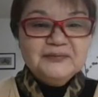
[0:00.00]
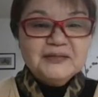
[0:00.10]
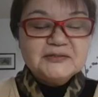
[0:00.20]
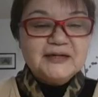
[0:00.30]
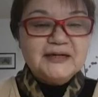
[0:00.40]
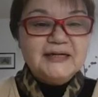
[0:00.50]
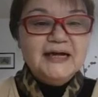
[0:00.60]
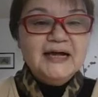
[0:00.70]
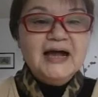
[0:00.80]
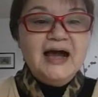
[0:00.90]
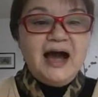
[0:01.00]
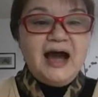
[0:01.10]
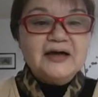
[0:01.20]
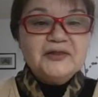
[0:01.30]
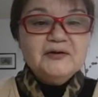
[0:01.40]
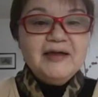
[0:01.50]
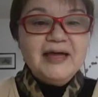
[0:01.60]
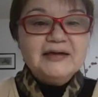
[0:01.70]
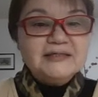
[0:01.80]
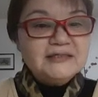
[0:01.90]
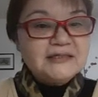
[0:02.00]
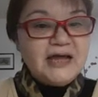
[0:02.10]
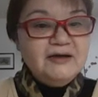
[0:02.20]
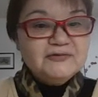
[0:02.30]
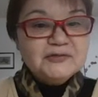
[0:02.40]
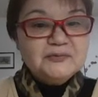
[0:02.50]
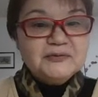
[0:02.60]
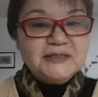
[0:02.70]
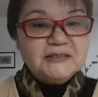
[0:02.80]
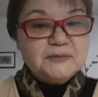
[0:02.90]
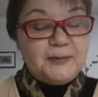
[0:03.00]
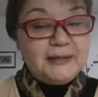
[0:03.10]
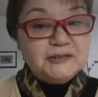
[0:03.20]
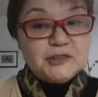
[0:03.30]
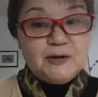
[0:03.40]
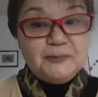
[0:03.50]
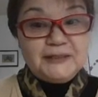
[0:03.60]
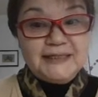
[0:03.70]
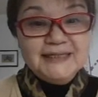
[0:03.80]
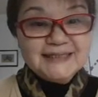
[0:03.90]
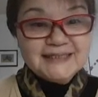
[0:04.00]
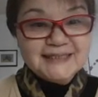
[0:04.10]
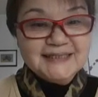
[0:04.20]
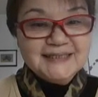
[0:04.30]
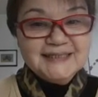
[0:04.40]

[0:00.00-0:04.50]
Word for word: それから、Are there any staffs who can speak Japanese?